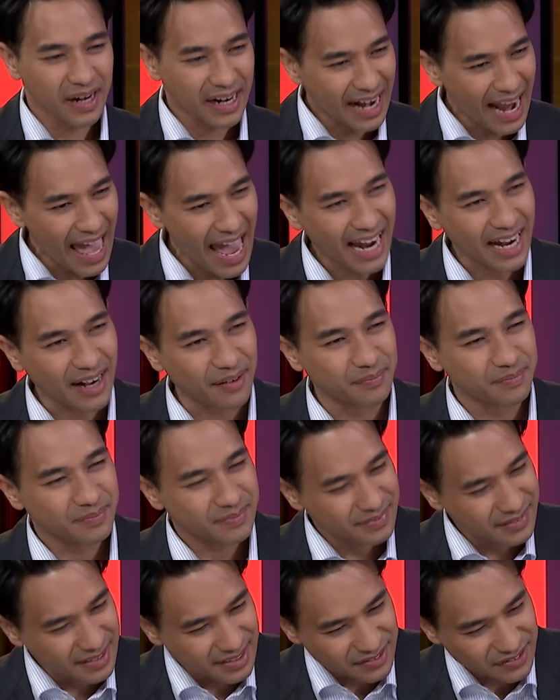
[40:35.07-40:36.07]
เพื่อแลกกับ
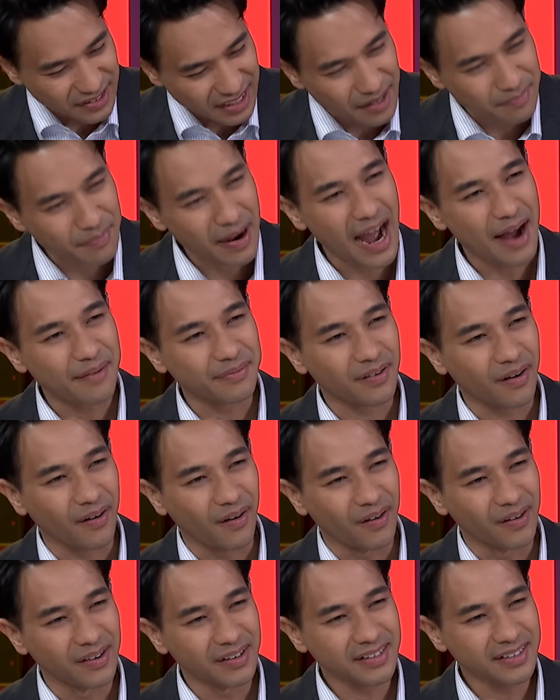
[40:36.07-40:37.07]
อิสรภาพ
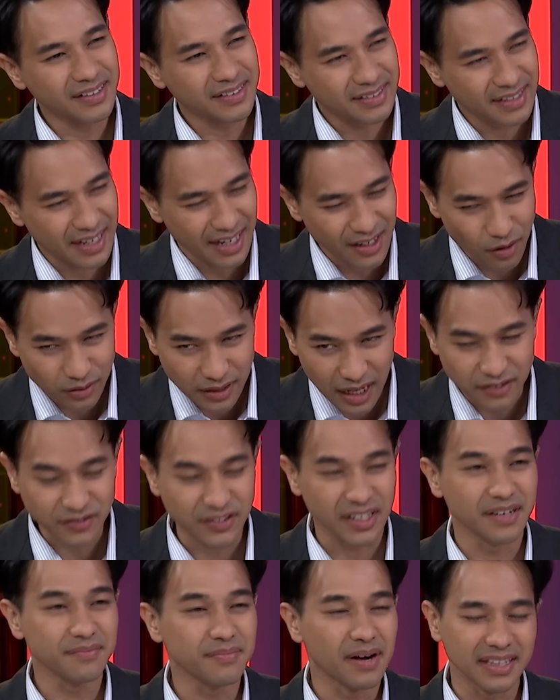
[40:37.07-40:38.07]
ของนายกทั
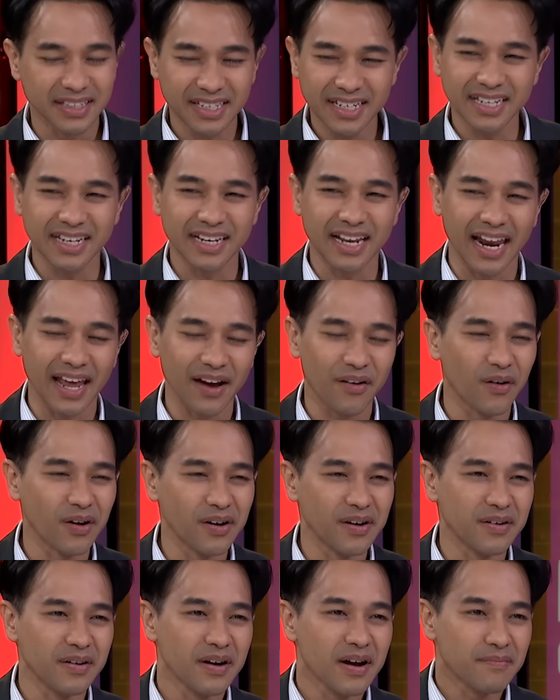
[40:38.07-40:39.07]
กษิณเหมือนที่หลายๆค
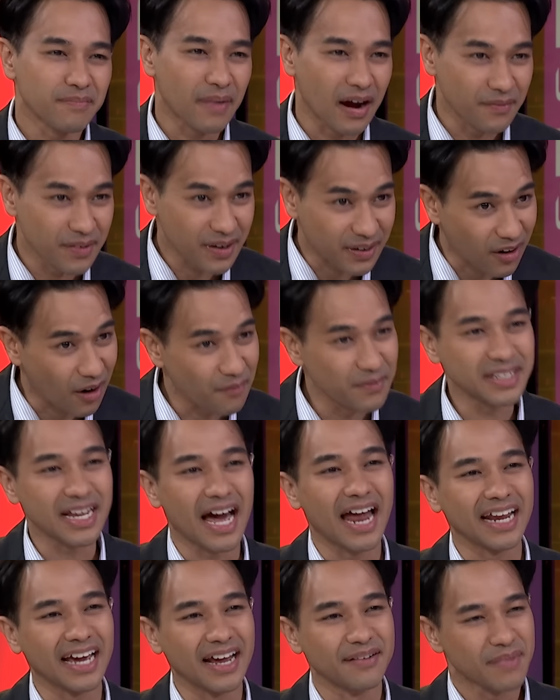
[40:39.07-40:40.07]
นไปวิเคราะห์วิ
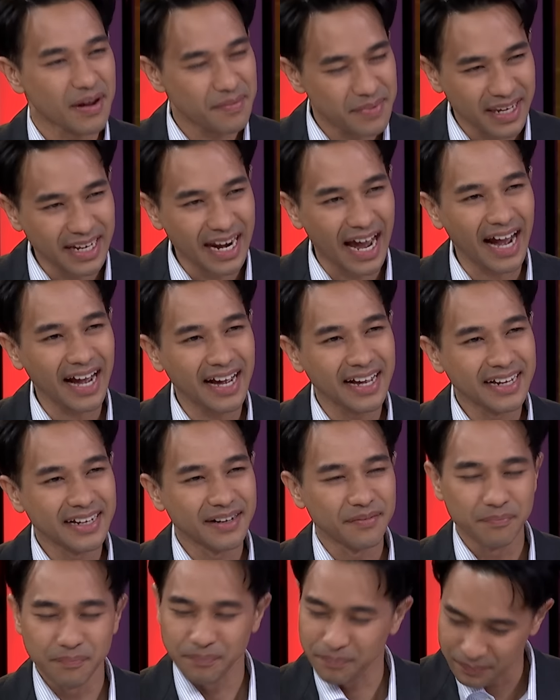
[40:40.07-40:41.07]
จารณ์กันไม่มีนะไม่
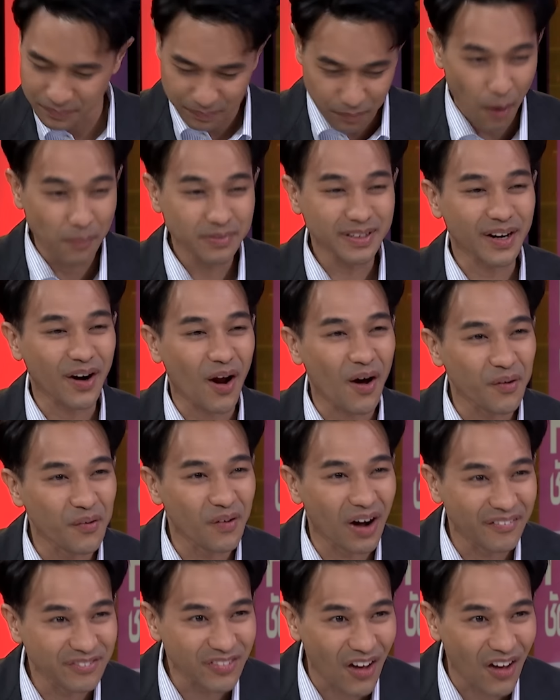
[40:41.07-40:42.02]
มีครับผมจะรอดู